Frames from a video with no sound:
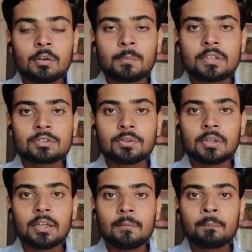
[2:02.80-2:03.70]
फिंगरप्रिंट्स
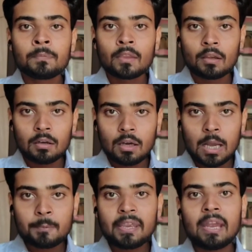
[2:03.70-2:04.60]
हो गए
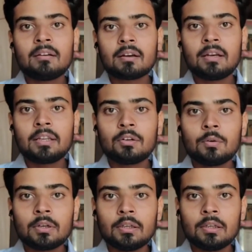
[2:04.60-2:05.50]
आपकी हैंड राइटिंग
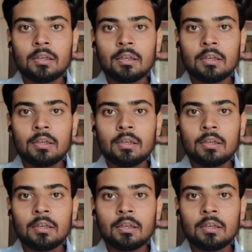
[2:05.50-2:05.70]
हो गई